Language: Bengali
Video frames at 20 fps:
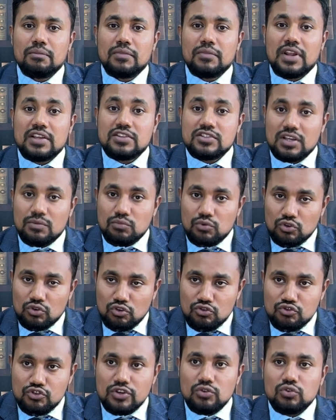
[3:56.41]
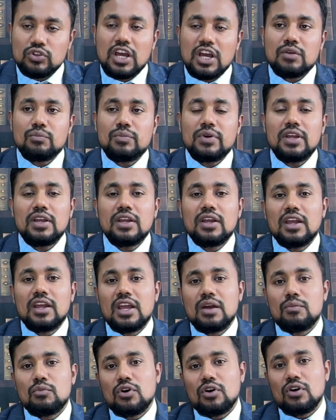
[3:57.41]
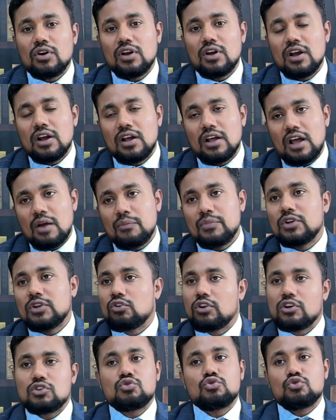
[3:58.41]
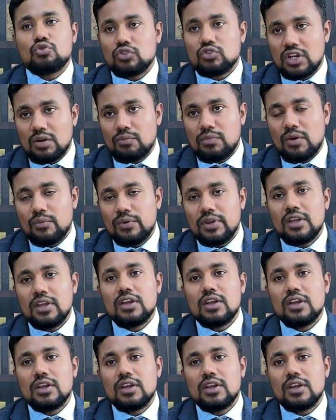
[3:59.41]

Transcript: না সাপোর্ট কন্টিনিউ থাকবে এবং আপিল করার সুযোগ তারা পাবে